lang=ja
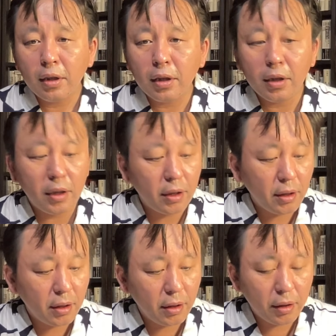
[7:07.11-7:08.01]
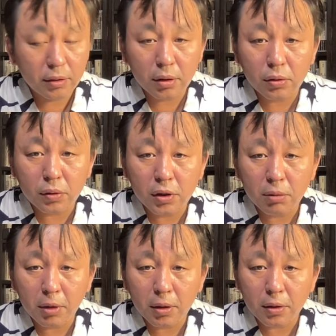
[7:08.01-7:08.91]
えー、
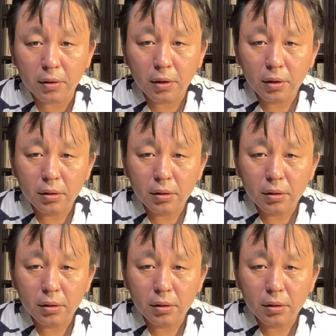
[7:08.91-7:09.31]
21面です